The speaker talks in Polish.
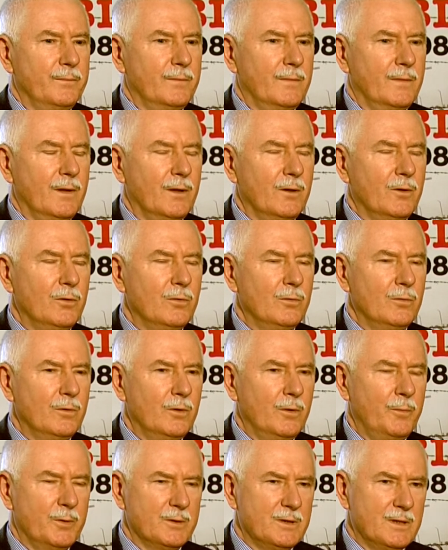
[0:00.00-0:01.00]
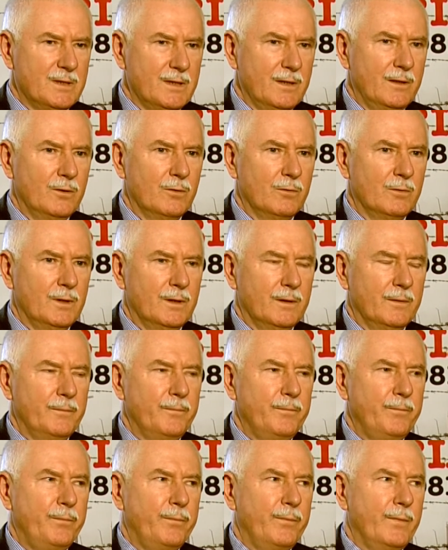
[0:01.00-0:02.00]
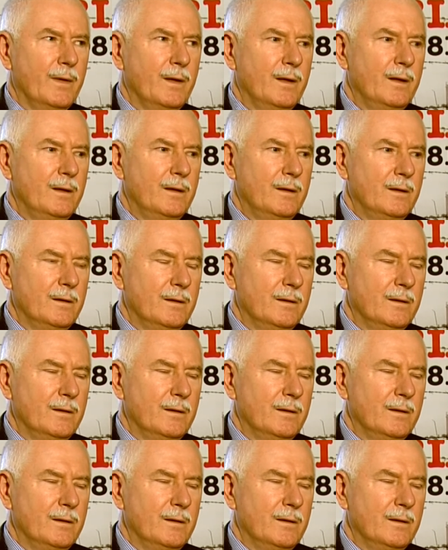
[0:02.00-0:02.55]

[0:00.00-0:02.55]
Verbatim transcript: Taką opozycyjną, tak? Tak, opozycyjną.